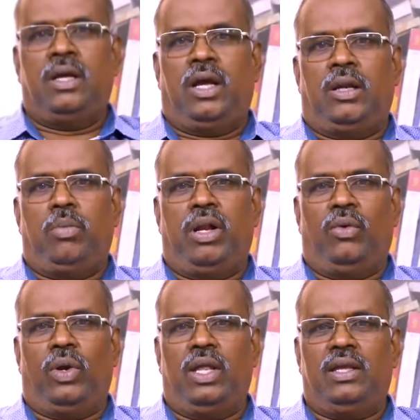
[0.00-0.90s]

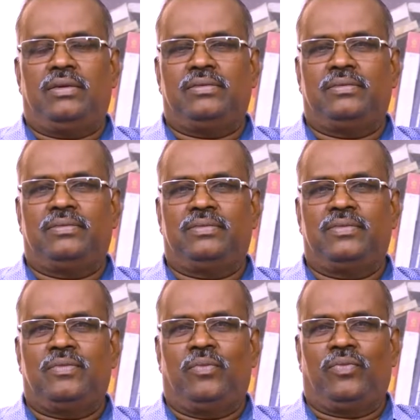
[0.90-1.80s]
அன்பானோர்களே
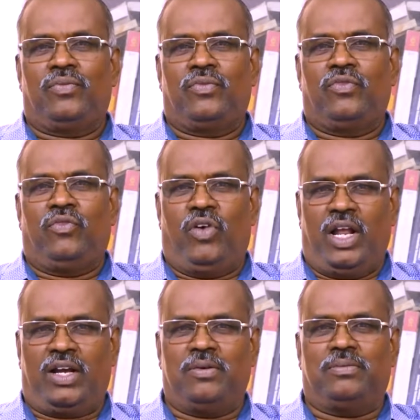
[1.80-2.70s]

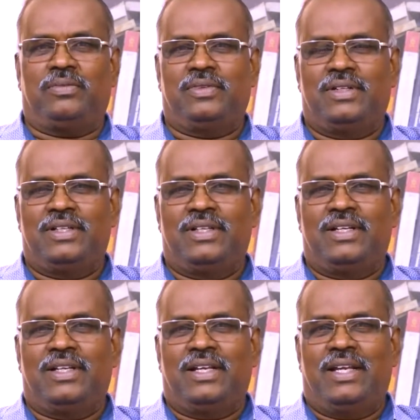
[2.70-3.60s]
வணக்கம்
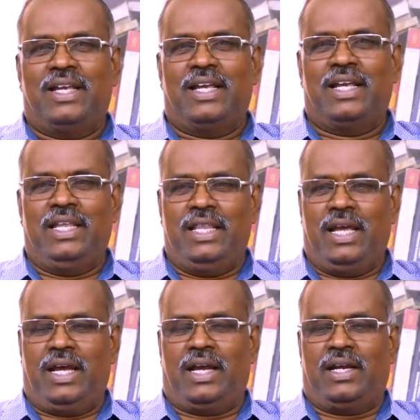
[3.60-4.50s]
இந்த
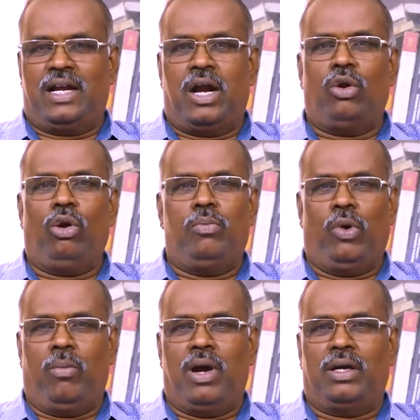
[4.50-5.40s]
காணொளி
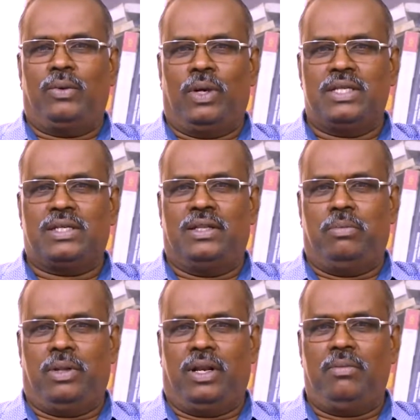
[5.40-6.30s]
மூலமாக உங்களை
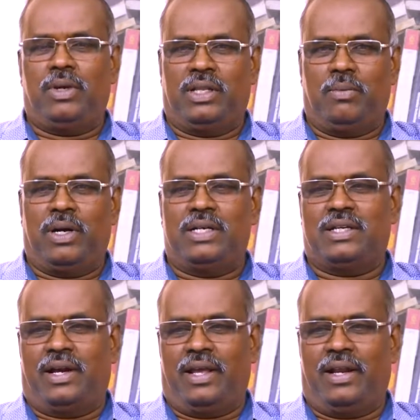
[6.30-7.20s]
சந்திப்பதில் மிகுந்த மகிழ்ச்சி
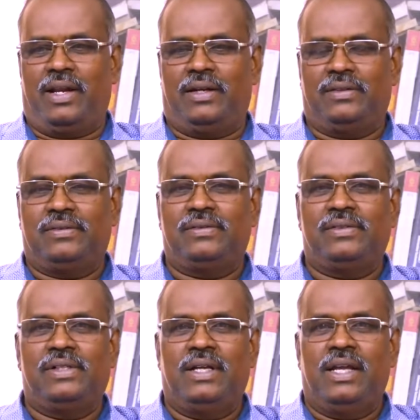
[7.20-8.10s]
அடைகிறேன்
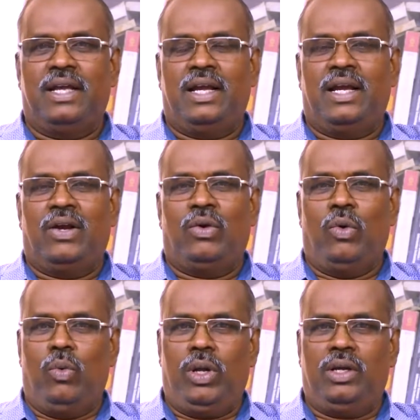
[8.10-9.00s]

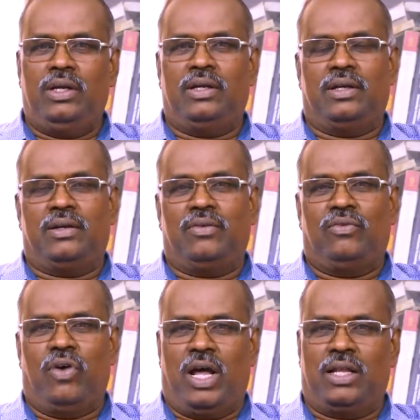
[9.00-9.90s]
ஒவ்வொரு
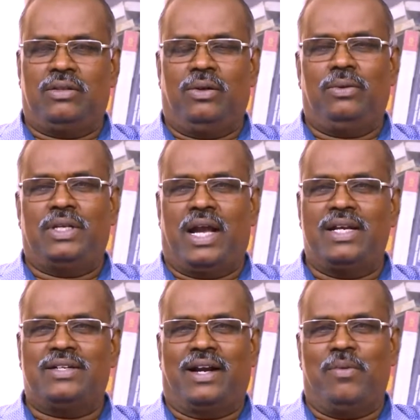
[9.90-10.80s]
வாரத்திலும்
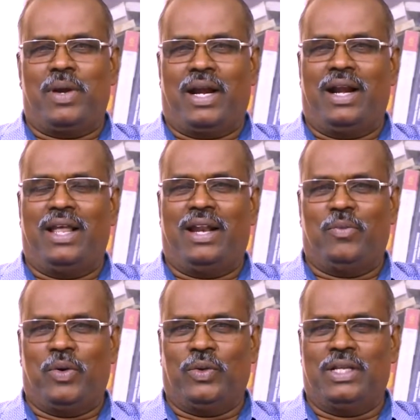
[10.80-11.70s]
ஞாயிற்றுக்கிழமைகளில்
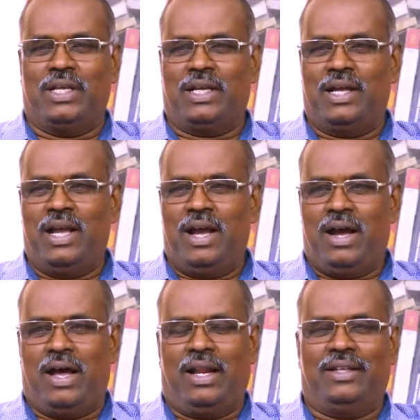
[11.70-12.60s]
நம்ம வந்து
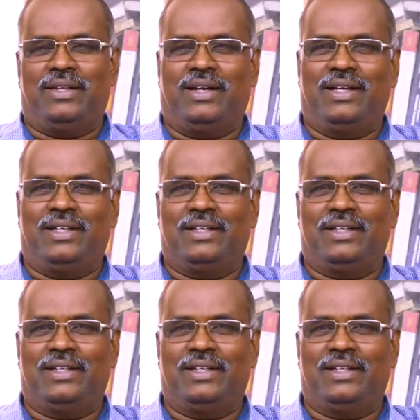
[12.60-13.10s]
ஆலயத்திற்கு